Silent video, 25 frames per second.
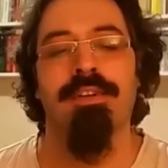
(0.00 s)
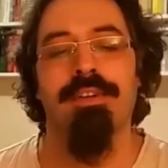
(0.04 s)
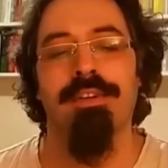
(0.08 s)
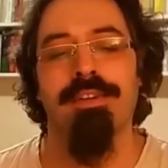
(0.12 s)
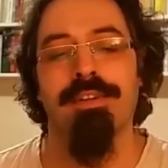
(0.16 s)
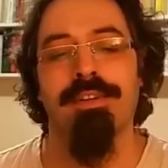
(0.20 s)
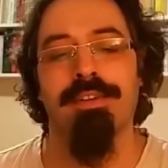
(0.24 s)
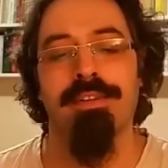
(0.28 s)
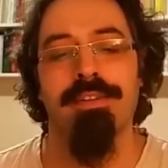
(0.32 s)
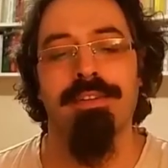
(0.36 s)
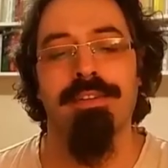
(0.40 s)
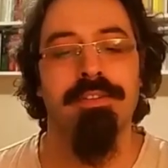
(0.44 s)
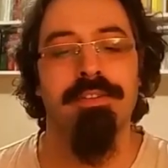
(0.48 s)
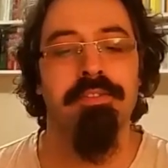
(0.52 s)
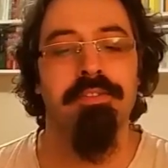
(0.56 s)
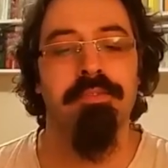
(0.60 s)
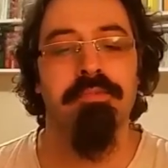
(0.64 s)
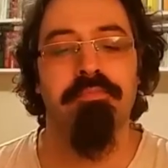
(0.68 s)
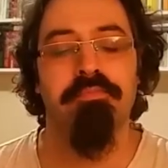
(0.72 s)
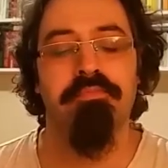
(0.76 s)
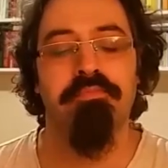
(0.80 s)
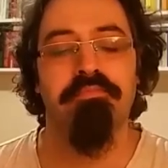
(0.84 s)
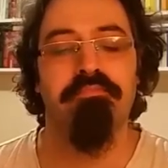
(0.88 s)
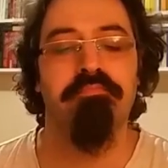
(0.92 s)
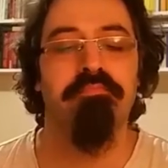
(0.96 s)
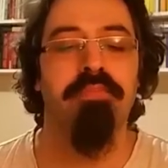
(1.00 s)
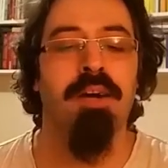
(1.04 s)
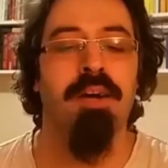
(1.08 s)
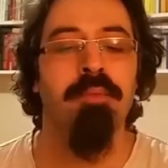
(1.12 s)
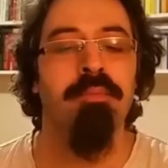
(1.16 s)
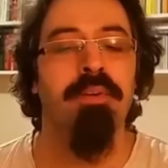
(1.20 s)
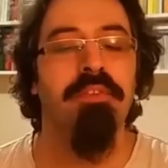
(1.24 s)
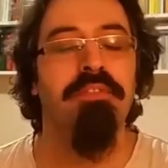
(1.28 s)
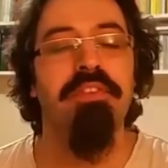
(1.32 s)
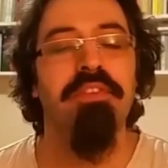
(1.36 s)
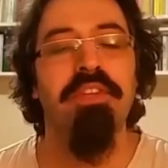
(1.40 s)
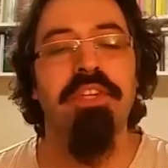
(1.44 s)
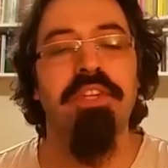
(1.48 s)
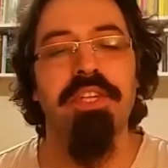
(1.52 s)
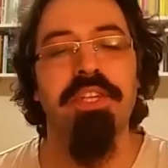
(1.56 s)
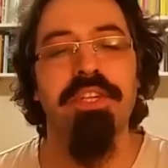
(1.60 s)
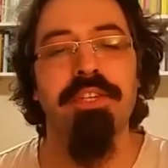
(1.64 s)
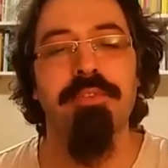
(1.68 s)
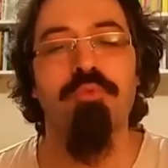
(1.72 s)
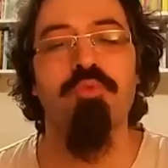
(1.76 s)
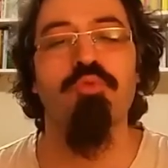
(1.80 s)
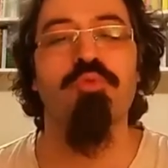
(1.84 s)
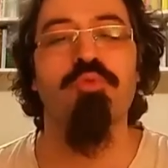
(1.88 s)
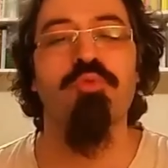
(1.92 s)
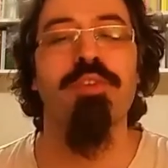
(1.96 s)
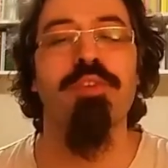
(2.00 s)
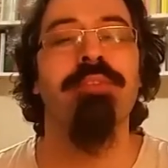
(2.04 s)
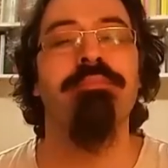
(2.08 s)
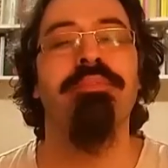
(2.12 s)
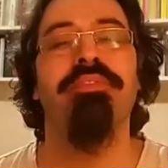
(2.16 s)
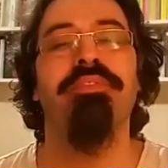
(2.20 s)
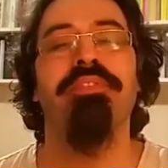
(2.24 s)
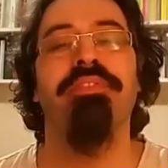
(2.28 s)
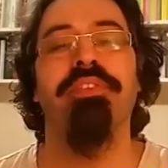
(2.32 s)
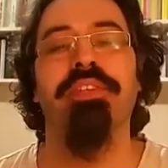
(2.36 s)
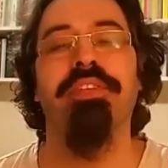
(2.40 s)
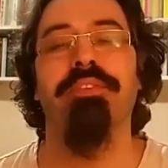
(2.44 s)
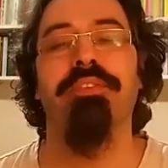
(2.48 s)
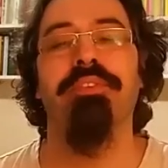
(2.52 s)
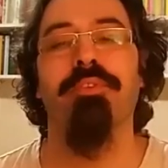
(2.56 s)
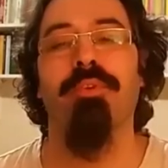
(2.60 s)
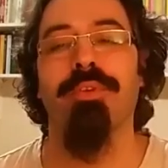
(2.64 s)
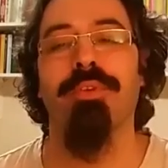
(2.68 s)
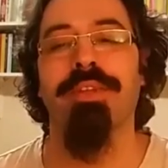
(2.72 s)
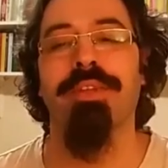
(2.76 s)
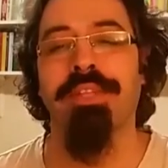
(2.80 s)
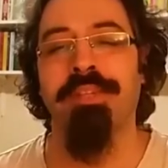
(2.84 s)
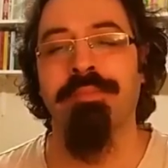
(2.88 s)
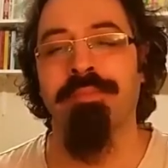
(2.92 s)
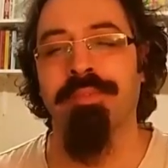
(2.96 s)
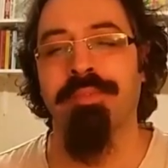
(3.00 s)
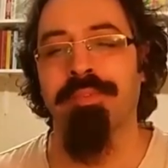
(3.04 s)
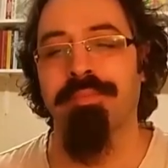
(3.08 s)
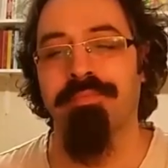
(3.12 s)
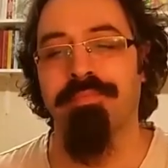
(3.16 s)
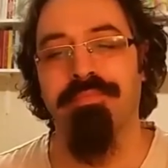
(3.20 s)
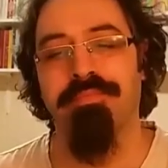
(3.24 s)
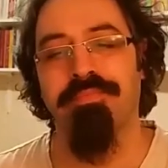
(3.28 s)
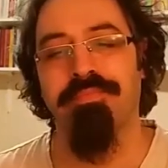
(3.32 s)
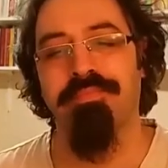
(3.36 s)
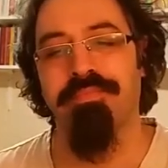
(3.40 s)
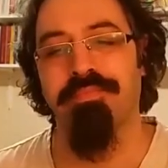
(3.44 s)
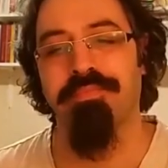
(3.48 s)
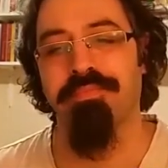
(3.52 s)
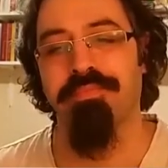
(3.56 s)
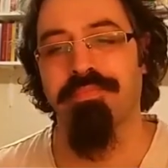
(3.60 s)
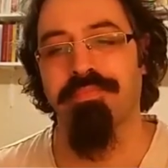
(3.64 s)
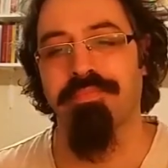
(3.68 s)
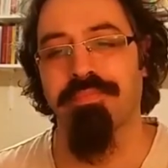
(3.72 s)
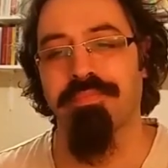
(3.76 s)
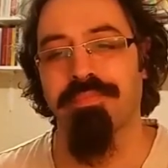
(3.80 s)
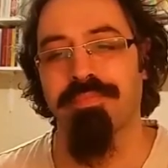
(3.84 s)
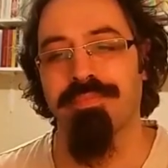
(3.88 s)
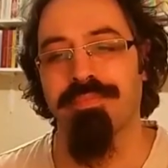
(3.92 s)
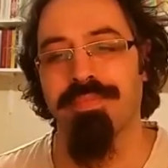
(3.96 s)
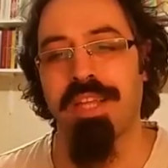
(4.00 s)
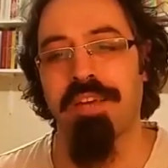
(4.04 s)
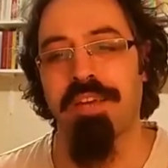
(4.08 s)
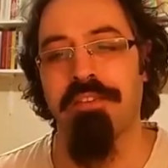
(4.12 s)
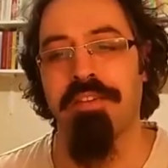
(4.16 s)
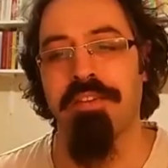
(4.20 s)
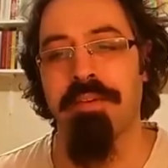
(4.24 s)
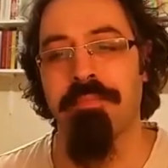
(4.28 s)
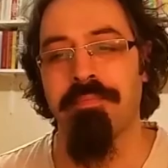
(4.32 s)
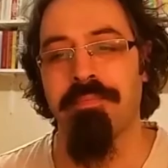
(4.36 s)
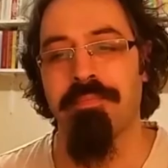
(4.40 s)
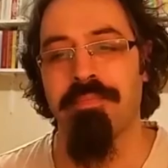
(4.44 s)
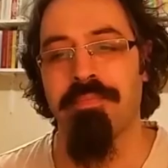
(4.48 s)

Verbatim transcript: E, ama fikir güzel bir fikir öyle değil mi? Devam.